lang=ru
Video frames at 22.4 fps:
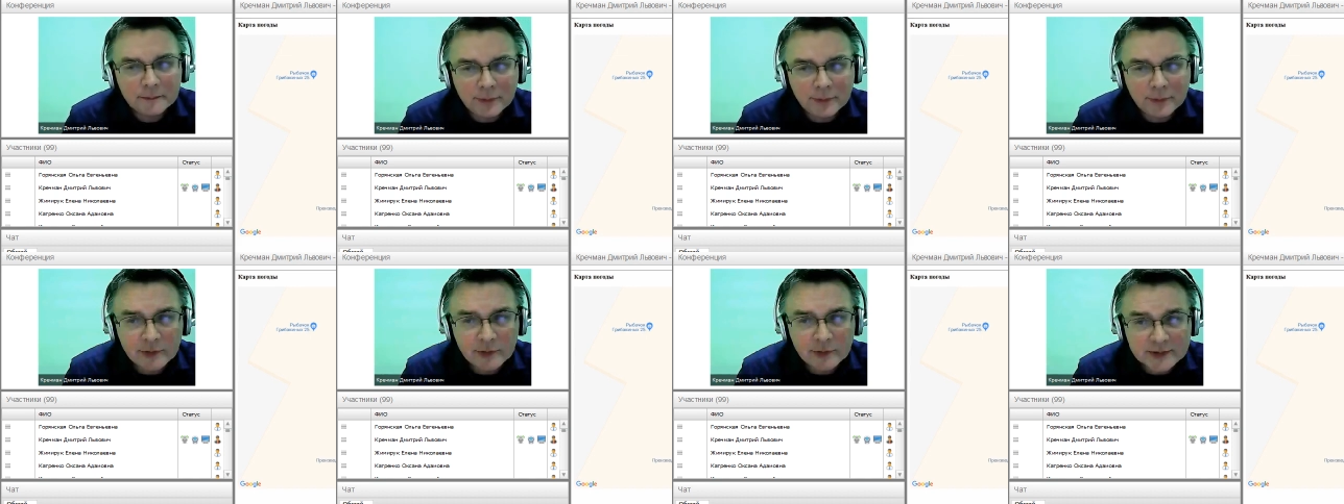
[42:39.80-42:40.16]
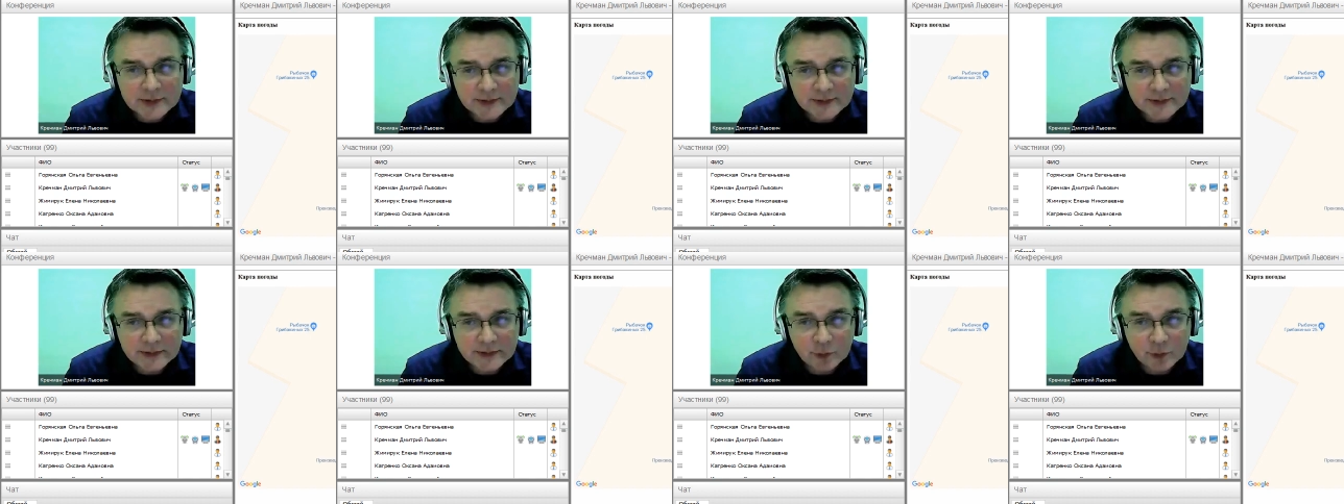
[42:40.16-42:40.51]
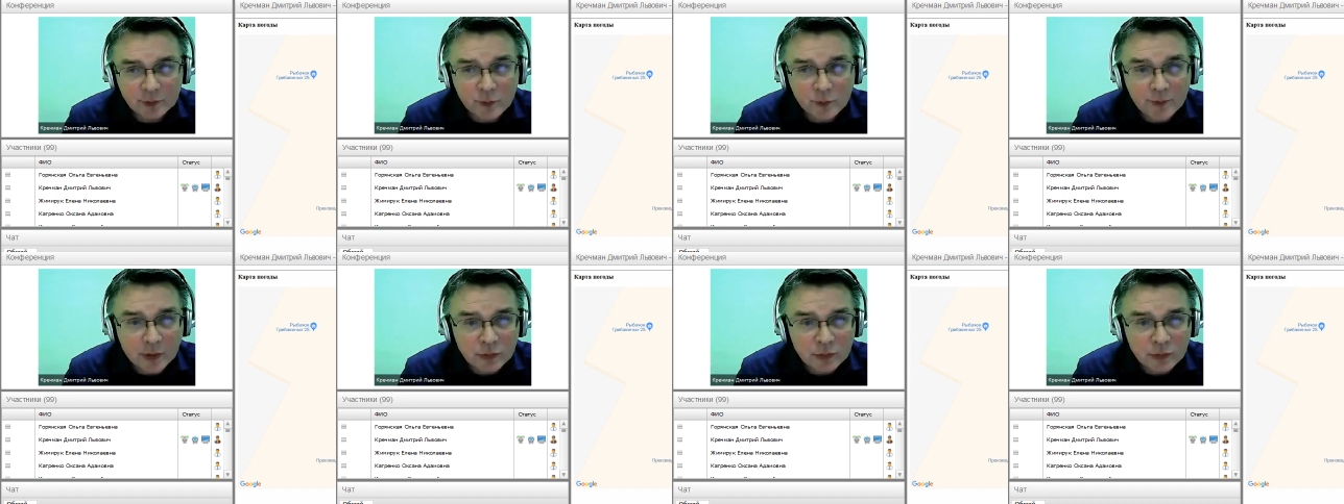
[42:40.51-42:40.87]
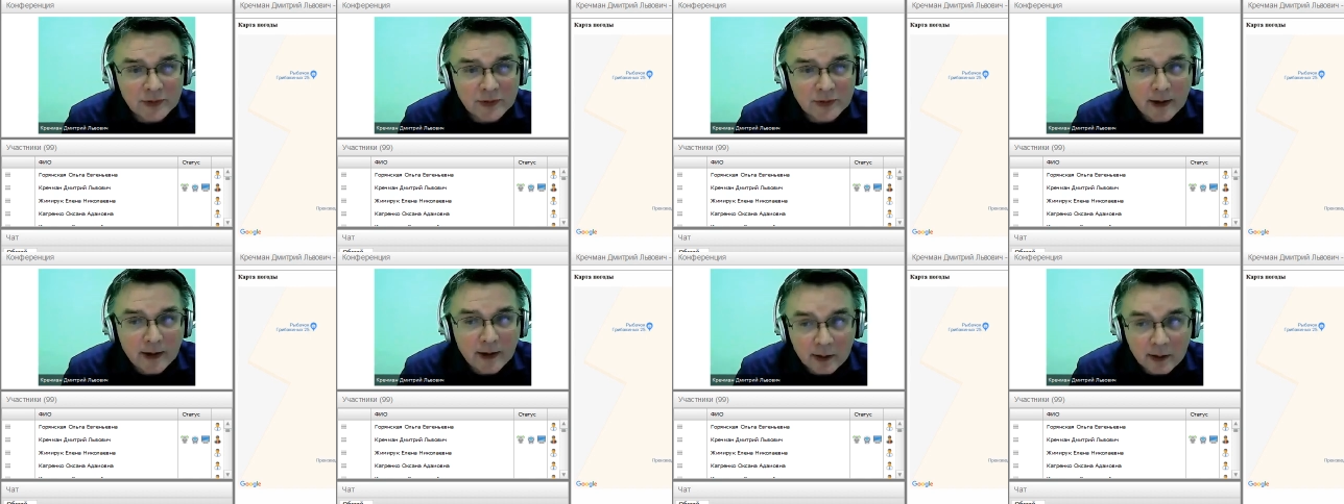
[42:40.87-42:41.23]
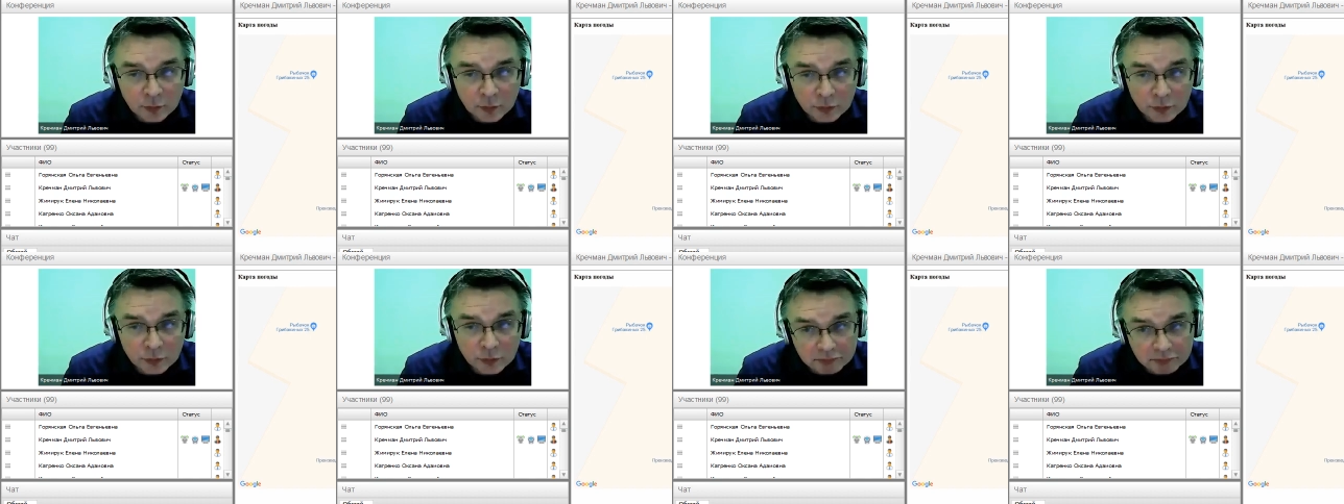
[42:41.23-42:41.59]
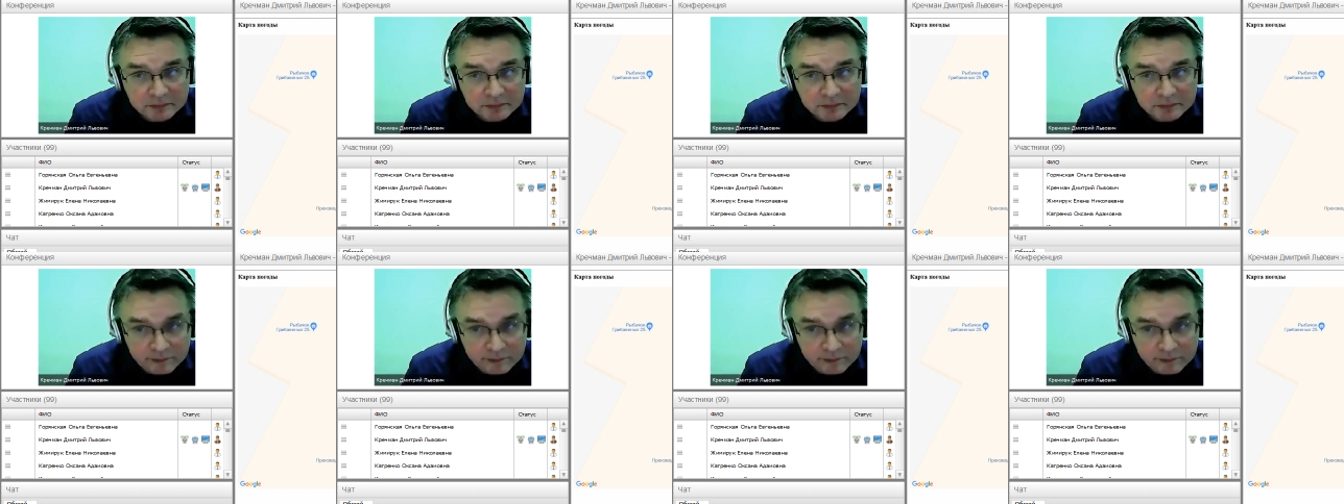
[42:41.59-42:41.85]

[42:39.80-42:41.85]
пример с дневником погоды. Но